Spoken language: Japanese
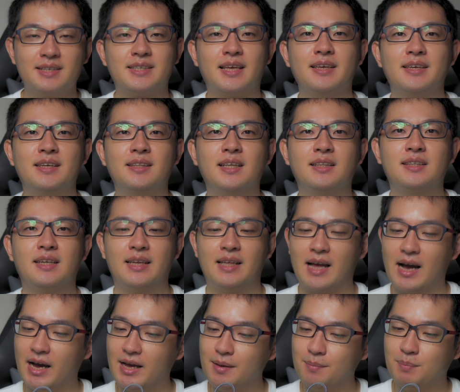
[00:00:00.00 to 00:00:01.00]
最近だったら
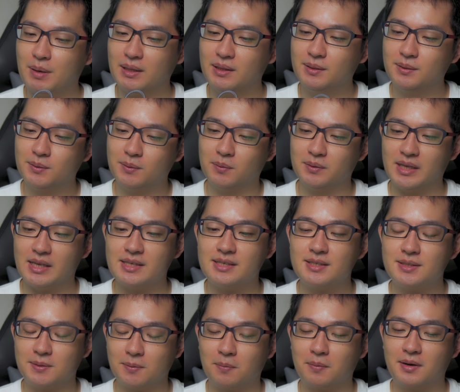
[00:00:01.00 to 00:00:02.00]
ね、iPad で
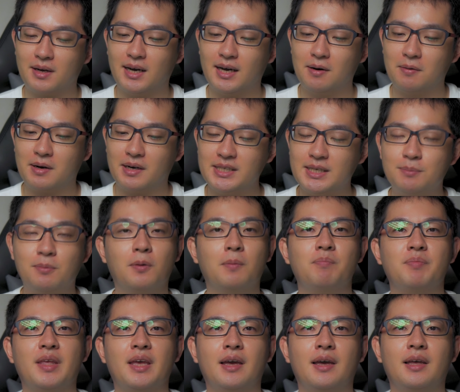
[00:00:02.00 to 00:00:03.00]
すとか、他に
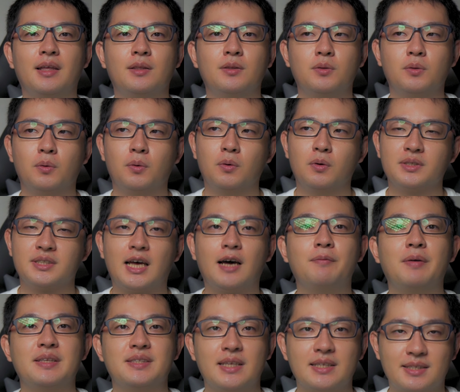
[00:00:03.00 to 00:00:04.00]
も、えー、っと、
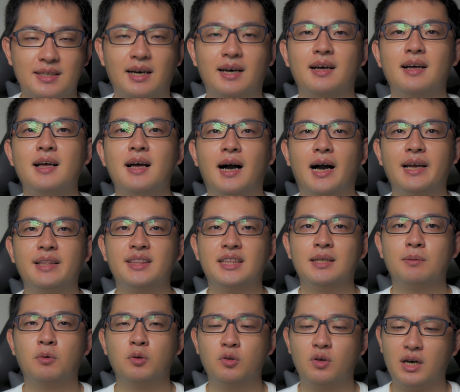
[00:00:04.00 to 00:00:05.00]
Surface ですか、ああいっ
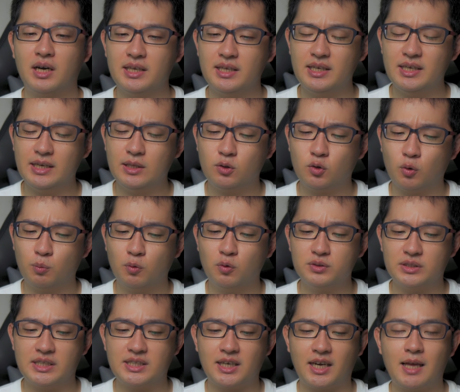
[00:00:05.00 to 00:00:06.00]
たものがいいと思
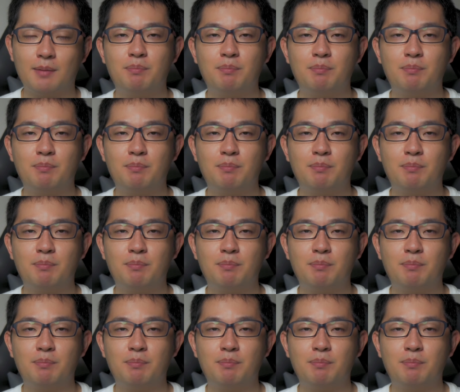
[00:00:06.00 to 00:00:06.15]
うんですが、